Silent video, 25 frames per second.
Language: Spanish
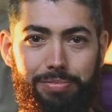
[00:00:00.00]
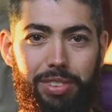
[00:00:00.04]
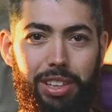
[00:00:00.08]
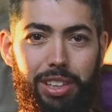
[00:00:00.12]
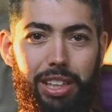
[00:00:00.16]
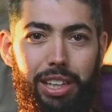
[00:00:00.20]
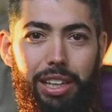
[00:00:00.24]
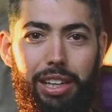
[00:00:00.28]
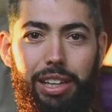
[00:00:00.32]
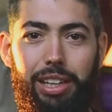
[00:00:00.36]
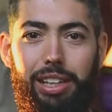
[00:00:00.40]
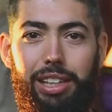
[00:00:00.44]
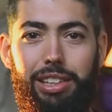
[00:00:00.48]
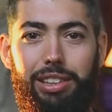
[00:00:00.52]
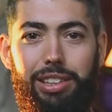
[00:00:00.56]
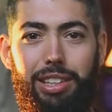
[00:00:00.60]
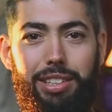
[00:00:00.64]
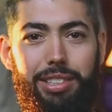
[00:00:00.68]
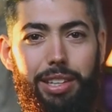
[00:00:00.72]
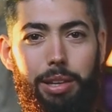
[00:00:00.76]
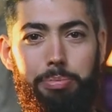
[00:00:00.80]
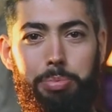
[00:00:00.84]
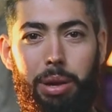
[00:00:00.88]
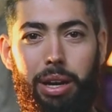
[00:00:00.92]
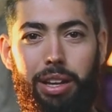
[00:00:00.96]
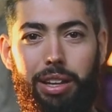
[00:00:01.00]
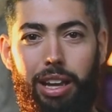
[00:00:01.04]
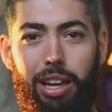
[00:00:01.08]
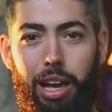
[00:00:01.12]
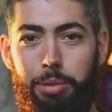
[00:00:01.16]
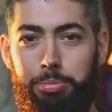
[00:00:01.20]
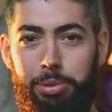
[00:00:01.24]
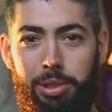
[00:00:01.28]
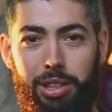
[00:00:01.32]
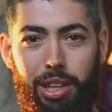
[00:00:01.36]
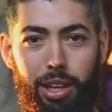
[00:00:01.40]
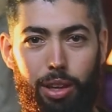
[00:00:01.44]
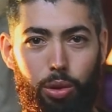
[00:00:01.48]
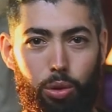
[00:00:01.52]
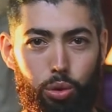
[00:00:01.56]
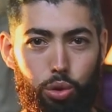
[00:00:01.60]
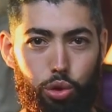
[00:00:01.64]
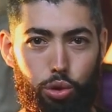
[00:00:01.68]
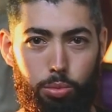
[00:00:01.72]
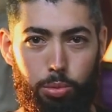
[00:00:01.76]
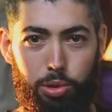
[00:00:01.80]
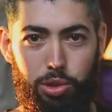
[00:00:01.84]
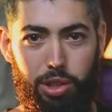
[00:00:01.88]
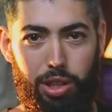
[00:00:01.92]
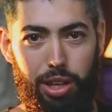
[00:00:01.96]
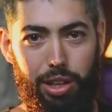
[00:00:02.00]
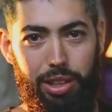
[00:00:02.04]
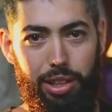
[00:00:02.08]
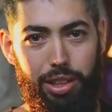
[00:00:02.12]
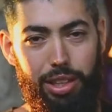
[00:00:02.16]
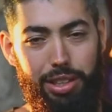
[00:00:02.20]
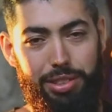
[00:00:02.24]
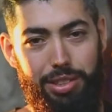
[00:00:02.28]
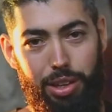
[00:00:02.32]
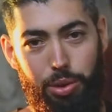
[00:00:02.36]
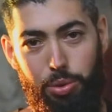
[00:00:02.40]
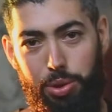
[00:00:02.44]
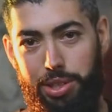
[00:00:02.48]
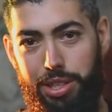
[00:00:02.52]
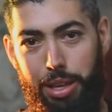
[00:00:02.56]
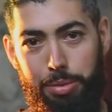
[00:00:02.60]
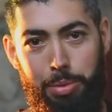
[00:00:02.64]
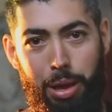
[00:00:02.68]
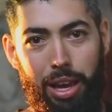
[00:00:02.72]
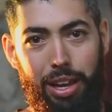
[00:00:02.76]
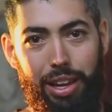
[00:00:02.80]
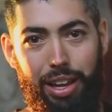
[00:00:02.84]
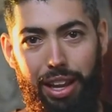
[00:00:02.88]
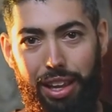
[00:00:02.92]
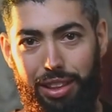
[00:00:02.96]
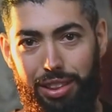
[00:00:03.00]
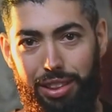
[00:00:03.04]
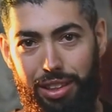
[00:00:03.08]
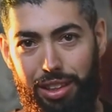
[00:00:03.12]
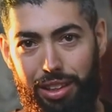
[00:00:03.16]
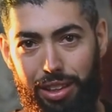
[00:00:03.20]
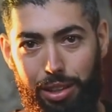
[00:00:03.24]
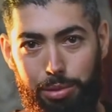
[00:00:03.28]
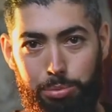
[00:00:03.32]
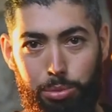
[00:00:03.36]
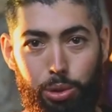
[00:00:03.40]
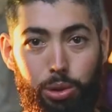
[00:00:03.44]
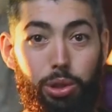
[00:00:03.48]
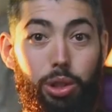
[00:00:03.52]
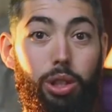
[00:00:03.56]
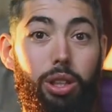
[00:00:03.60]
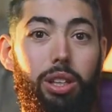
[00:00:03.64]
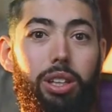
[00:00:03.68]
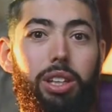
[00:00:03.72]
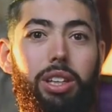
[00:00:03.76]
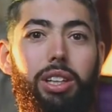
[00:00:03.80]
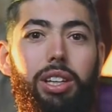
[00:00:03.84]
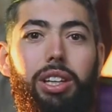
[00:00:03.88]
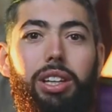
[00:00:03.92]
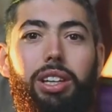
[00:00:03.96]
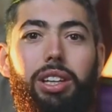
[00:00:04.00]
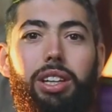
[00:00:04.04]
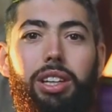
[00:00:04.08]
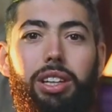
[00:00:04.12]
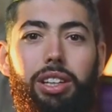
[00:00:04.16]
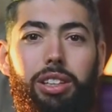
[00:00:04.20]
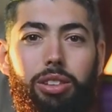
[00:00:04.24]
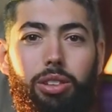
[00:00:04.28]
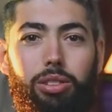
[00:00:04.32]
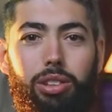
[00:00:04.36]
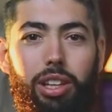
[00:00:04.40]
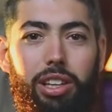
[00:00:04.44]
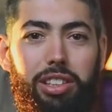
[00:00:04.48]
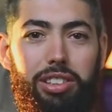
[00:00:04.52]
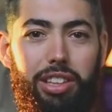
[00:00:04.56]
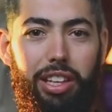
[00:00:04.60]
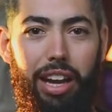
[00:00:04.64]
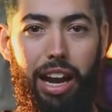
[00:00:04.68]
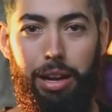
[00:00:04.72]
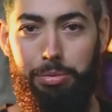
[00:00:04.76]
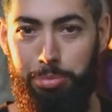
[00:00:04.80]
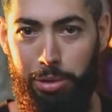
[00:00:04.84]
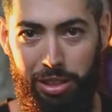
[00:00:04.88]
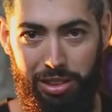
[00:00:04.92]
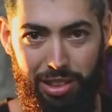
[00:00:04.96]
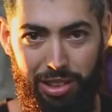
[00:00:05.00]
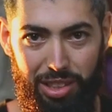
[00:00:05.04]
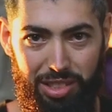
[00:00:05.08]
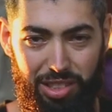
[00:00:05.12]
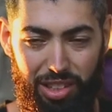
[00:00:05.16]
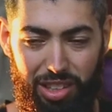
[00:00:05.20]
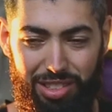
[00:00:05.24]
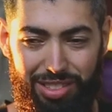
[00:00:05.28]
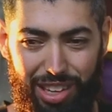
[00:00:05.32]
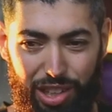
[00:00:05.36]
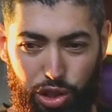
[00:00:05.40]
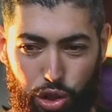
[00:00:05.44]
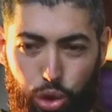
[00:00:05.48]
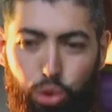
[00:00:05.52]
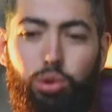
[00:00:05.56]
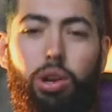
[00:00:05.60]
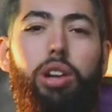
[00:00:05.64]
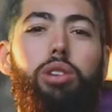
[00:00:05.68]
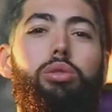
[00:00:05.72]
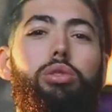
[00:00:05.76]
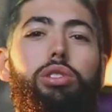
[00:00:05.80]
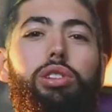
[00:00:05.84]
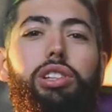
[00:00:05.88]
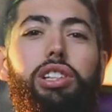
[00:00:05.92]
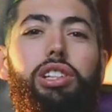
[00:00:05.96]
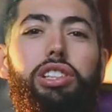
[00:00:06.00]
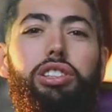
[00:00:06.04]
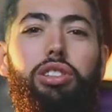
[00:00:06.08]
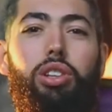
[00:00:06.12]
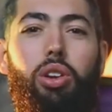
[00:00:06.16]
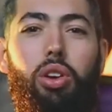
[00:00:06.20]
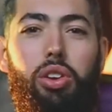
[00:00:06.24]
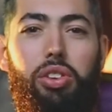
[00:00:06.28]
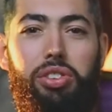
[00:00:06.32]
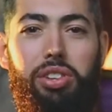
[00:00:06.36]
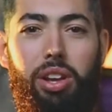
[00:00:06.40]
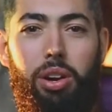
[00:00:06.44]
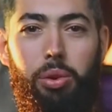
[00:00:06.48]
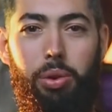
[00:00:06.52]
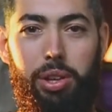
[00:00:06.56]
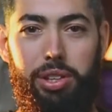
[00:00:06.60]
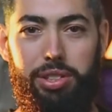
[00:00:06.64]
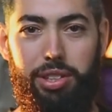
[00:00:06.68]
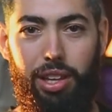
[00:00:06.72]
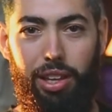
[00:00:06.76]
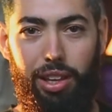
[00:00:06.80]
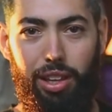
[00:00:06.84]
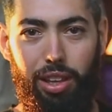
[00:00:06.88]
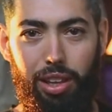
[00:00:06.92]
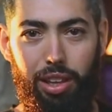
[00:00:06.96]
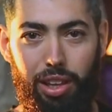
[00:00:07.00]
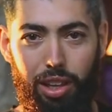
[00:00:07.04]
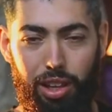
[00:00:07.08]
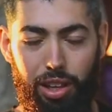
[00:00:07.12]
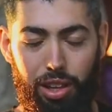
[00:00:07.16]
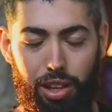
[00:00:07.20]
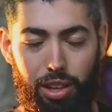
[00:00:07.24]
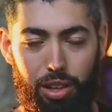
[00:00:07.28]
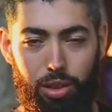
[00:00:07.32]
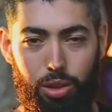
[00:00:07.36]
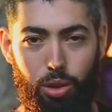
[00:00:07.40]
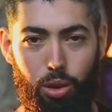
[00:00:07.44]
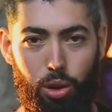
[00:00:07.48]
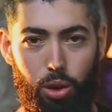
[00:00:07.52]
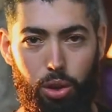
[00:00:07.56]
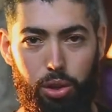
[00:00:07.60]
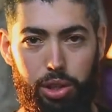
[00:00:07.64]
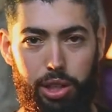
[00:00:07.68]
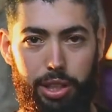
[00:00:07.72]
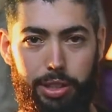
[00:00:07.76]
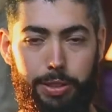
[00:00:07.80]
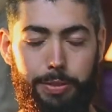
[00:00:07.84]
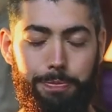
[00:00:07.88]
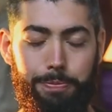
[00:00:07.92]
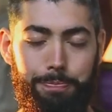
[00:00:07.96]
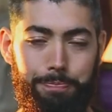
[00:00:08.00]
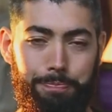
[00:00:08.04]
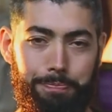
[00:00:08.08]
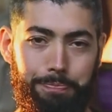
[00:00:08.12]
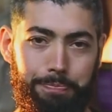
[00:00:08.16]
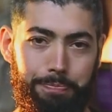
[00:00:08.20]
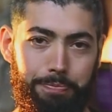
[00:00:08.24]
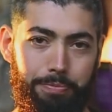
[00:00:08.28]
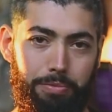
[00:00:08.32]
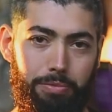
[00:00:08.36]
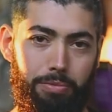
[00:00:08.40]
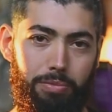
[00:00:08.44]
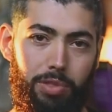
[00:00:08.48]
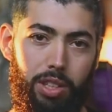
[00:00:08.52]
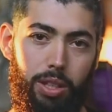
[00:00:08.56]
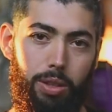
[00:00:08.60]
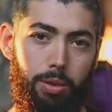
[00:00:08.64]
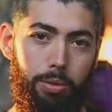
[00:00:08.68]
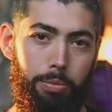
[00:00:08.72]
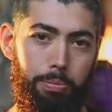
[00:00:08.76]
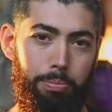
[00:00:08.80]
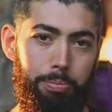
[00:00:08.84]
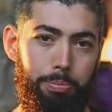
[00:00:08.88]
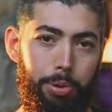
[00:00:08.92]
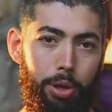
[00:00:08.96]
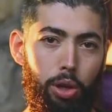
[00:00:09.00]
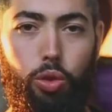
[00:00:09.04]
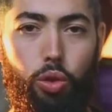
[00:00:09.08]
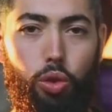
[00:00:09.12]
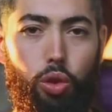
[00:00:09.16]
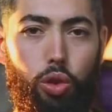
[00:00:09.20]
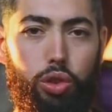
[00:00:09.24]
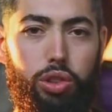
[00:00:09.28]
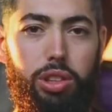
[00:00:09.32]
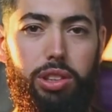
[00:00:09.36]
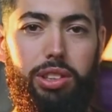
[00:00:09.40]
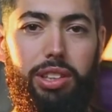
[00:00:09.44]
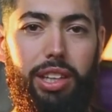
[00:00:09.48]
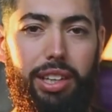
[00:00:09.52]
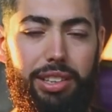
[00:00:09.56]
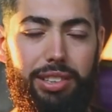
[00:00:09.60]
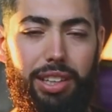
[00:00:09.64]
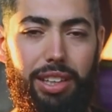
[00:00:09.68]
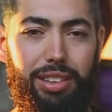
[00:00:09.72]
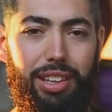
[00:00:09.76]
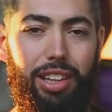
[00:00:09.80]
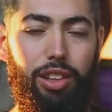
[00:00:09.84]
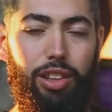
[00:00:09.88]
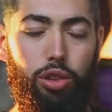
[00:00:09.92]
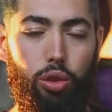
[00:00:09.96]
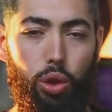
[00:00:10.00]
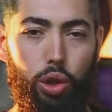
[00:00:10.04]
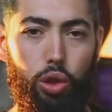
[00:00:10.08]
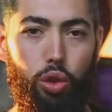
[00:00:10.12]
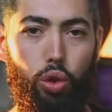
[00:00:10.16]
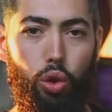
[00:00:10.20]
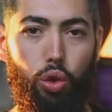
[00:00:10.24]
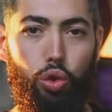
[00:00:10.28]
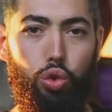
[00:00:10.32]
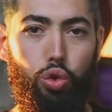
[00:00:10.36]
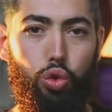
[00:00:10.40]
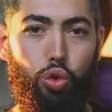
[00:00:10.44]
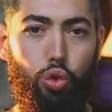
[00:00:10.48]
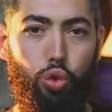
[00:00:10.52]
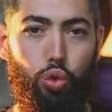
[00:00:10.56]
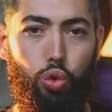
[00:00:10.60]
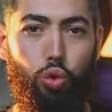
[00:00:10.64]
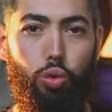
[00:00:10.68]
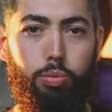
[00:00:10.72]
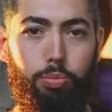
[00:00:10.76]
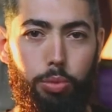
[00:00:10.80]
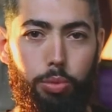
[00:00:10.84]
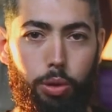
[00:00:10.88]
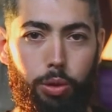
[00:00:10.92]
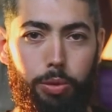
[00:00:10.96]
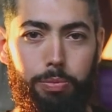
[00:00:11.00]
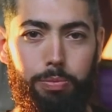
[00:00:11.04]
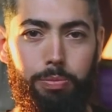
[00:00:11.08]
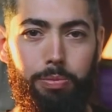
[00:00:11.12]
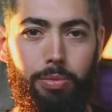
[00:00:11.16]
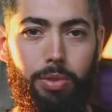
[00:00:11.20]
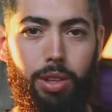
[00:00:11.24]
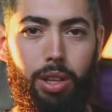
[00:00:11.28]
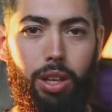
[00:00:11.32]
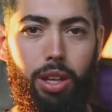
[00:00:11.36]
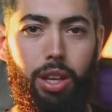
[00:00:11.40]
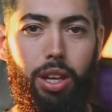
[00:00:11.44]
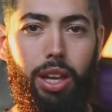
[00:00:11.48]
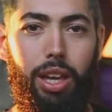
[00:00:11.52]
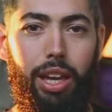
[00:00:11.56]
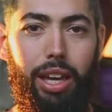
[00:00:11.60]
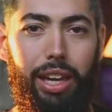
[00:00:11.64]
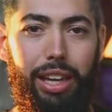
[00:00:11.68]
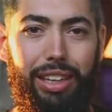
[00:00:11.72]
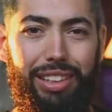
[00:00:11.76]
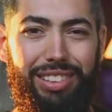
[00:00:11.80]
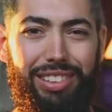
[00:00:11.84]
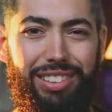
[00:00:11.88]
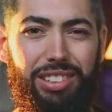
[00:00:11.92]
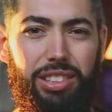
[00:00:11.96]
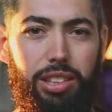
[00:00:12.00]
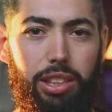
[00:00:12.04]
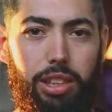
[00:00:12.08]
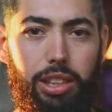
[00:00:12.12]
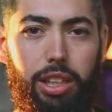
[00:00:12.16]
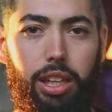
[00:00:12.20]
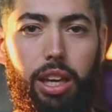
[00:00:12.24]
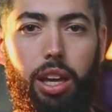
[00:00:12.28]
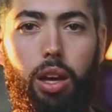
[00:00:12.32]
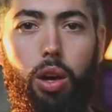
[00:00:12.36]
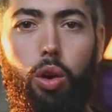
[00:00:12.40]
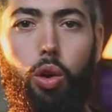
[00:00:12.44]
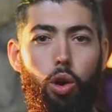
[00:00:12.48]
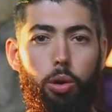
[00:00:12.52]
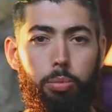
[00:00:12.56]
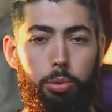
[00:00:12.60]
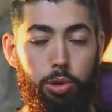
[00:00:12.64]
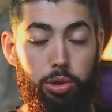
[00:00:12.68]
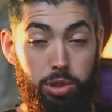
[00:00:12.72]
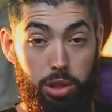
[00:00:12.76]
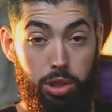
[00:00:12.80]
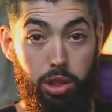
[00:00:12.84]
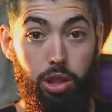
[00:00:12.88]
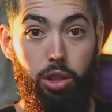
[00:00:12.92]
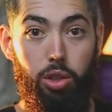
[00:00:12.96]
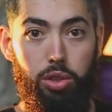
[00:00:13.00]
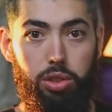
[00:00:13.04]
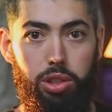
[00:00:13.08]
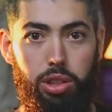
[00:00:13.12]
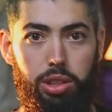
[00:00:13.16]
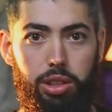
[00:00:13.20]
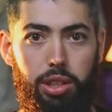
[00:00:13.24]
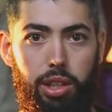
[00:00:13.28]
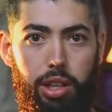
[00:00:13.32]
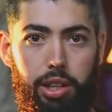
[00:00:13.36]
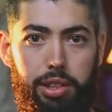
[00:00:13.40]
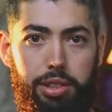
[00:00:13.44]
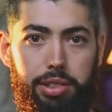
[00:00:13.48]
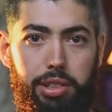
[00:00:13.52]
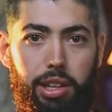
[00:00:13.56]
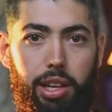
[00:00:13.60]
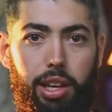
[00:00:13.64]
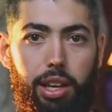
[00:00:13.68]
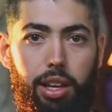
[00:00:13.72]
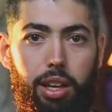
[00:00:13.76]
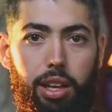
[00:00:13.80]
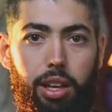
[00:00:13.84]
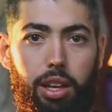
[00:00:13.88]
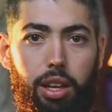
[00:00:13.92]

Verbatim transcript: índice per cápita de consumo de cerveza más grande del mundo, donde literalmente se desayunan un litro de cerveza todos los días. Pero no nos interesa tanto el consumo en sí, como sí nos interesa